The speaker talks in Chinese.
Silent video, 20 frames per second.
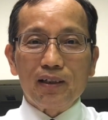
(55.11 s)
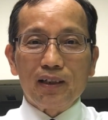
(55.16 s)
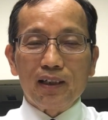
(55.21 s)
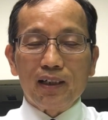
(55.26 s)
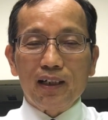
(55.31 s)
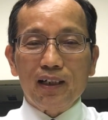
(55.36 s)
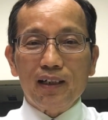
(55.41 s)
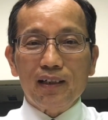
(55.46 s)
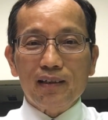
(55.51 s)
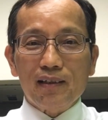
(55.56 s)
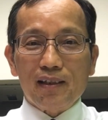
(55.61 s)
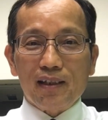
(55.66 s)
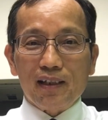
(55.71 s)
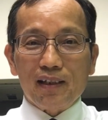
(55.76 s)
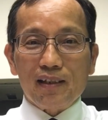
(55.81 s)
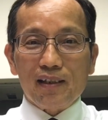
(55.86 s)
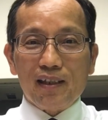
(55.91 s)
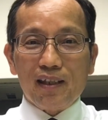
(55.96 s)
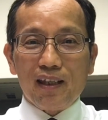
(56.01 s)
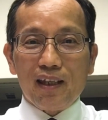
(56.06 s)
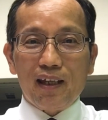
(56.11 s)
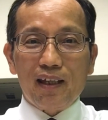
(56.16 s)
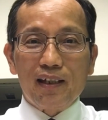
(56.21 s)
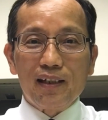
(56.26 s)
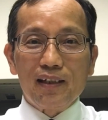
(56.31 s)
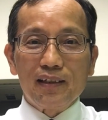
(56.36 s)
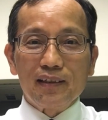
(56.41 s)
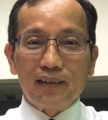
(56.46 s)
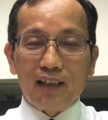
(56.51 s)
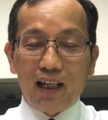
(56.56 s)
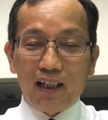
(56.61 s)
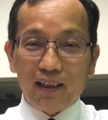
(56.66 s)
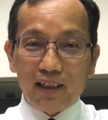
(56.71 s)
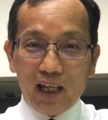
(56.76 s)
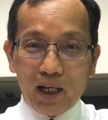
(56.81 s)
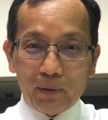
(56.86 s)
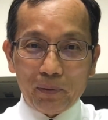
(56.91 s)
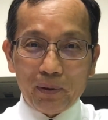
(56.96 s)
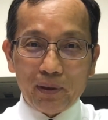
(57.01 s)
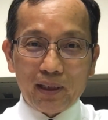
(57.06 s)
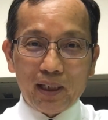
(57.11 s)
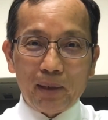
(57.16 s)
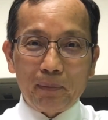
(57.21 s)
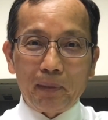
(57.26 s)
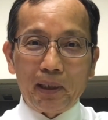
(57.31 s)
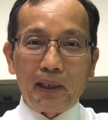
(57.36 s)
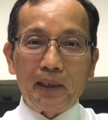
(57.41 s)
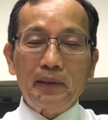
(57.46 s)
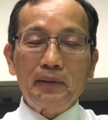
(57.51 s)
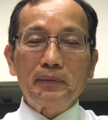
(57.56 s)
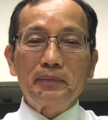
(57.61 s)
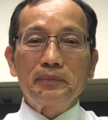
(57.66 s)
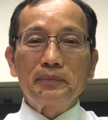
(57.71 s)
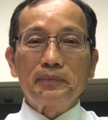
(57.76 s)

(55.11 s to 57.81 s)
和警戒来养育他们。